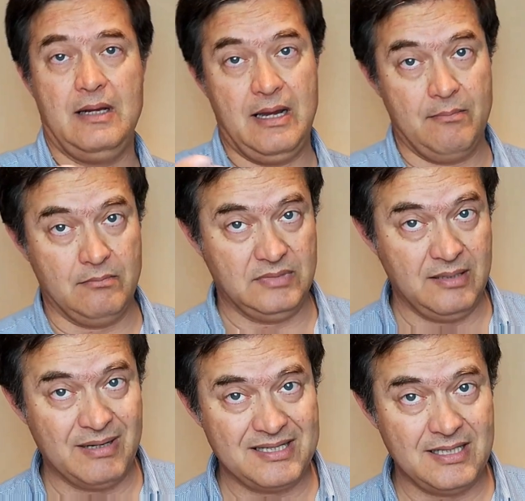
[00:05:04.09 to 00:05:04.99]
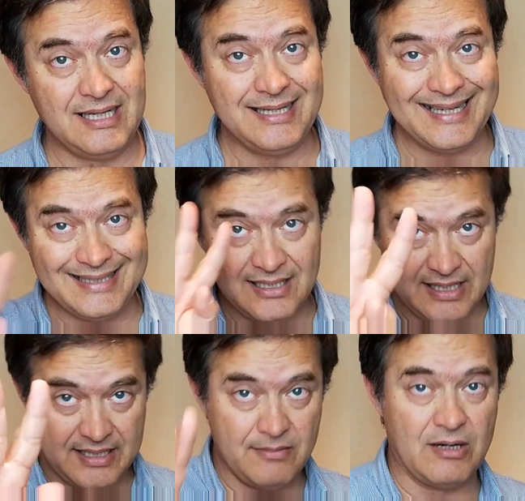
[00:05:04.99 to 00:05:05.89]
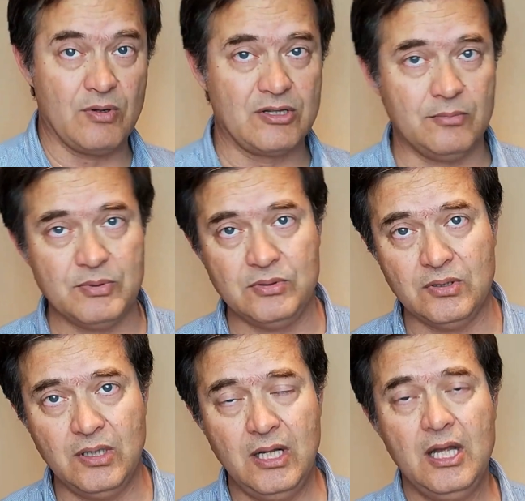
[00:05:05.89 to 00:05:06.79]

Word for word: en temas de ticketing, y ahí va el cuarto punto,